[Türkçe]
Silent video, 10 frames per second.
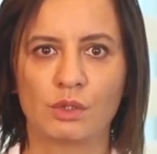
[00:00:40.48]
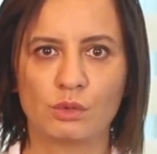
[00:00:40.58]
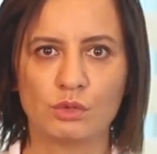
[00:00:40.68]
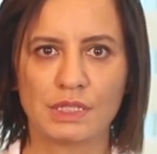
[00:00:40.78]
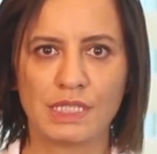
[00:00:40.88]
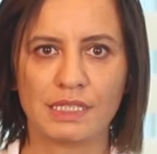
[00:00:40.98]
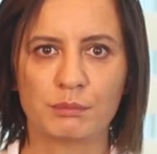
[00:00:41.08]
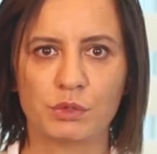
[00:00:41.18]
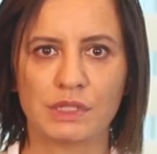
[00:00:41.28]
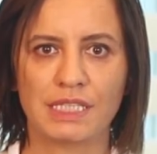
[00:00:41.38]
Üstelik
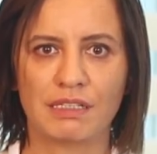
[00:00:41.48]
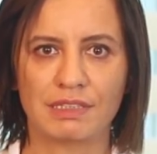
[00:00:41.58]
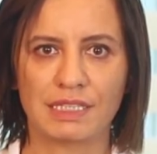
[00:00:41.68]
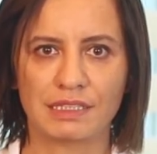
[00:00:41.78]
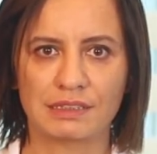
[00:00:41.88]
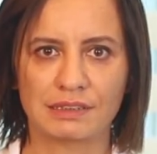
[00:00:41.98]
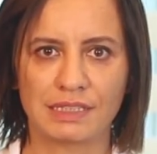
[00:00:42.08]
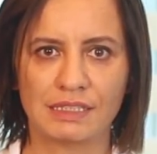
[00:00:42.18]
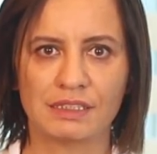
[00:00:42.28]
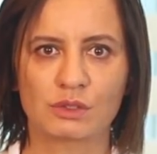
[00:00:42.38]
bu tedavileri
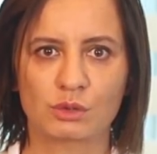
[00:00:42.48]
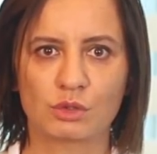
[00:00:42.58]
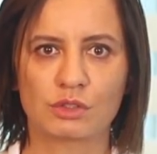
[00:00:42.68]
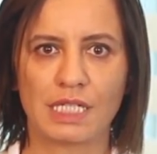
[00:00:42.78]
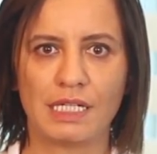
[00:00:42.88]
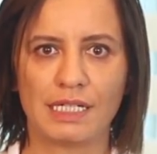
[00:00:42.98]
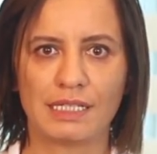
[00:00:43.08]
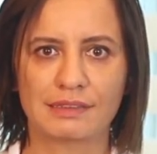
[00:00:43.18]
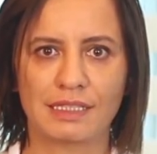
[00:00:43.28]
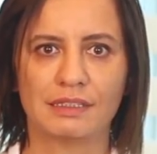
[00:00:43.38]
alırken sosyal
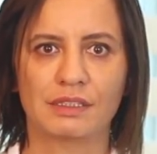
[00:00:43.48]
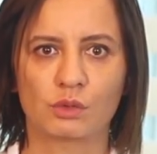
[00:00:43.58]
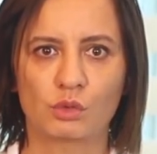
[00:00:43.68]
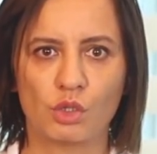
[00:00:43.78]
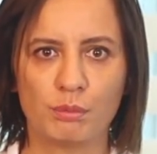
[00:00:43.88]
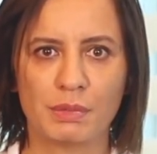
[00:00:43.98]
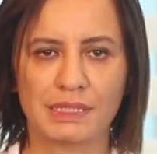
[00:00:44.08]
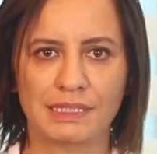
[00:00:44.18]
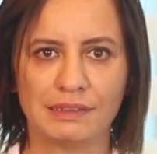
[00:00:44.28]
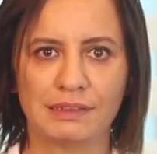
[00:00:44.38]
hayattan
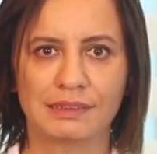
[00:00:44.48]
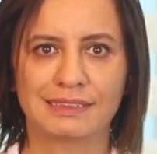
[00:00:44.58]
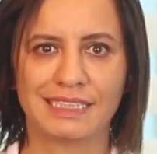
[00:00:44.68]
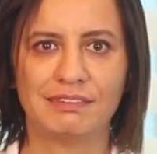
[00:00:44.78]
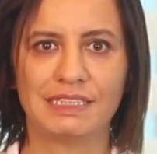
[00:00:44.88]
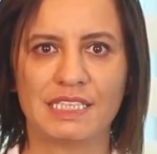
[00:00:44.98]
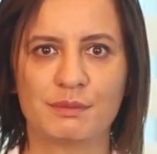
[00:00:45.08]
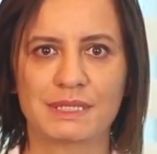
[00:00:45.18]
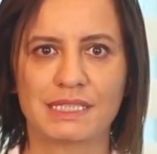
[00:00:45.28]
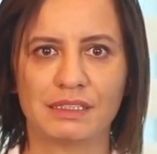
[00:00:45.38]
kopmadan,
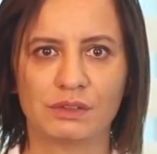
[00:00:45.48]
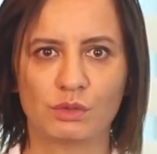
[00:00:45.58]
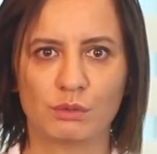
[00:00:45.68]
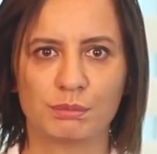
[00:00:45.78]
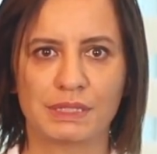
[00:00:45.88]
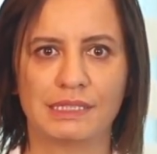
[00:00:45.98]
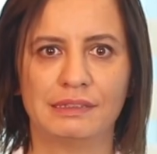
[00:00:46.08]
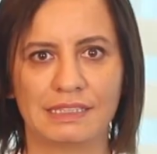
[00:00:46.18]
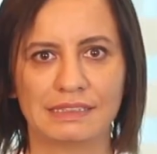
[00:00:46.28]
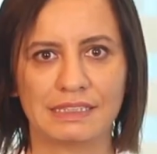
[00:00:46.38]
sevdiklerimizden kopmadan
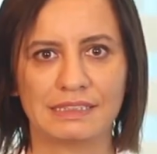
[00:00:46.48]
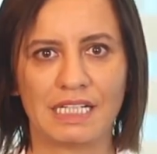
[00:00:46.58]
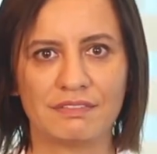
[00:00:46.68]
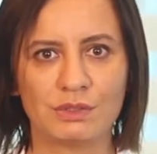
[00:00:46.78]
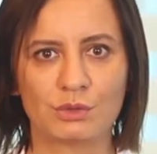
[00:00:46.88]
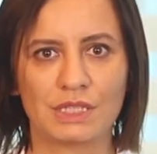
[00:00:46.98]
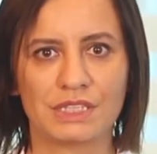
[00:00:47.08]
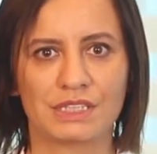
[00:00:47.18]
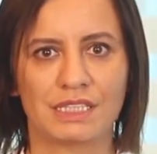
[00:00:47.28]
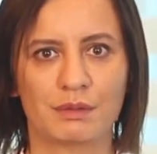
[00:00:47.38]
tedavi
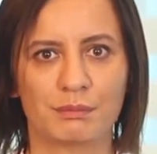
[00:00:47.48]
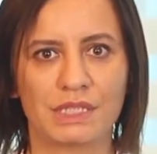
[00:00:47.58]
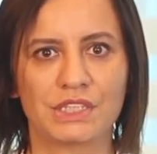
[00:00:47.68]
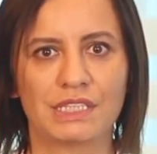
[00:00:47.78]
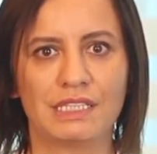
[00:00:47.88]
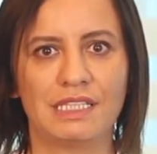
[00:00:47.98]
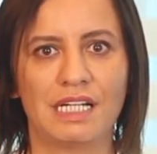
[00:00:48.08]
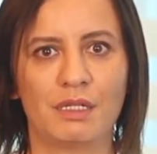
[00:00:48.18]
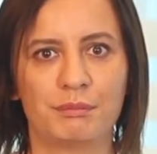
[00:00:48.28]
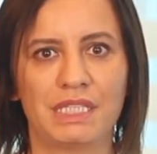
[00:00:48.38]
sürecini
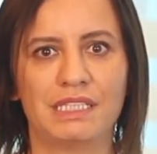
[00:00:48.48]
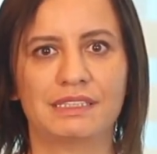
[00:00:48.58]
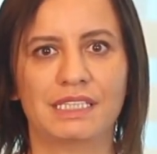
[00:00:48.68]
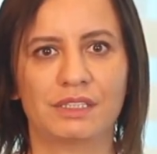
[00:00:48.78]
başarıyla birlikte